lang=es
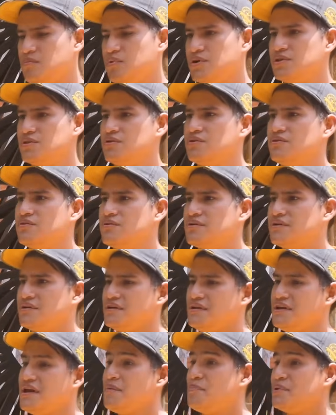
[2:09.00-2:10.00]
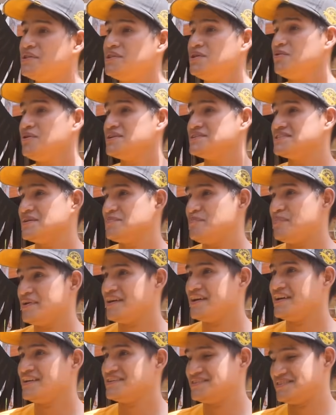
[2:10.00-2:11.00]
Bueno, he aprendido a
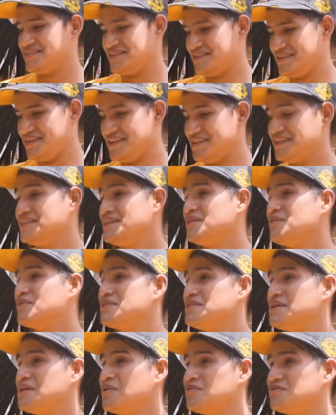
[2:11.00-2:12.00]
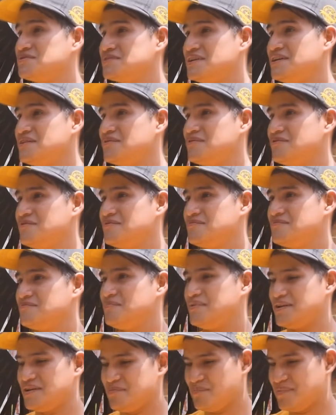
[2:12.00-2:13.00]
separar este, el dinero que tengo ahorrado
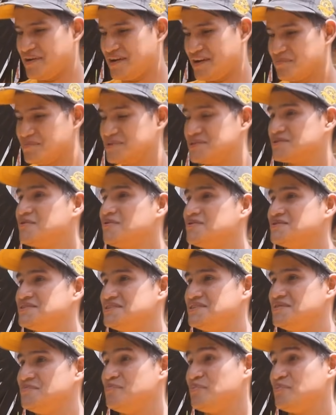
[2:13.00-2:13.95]
para pagar mis cosas y